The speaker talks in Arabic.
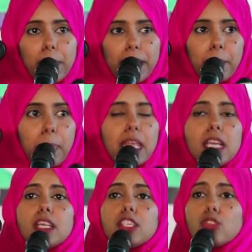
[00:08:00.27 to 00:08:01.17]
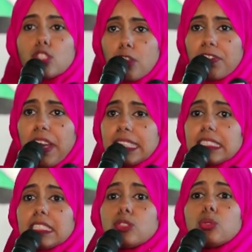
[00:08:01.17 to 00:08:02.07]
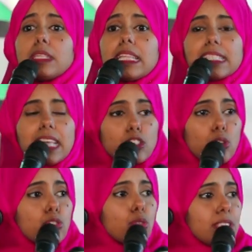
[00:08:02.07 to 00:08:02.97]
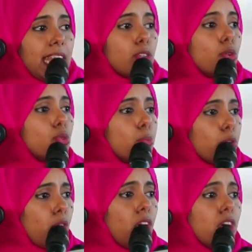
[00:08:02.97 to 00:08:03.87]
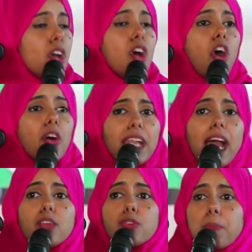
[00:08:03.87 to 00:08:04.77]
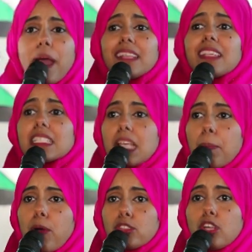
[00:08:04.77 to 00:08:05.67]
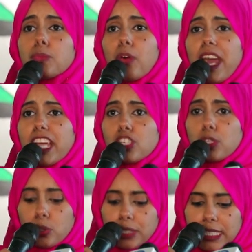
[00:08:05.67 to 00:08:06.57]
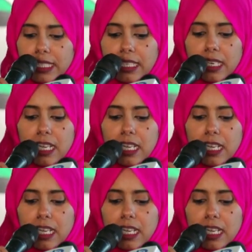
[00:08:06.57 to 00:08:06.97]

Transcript: لوزارة بقيادة رئيس الجمهورية الحاج إسماعيل عمر جيلي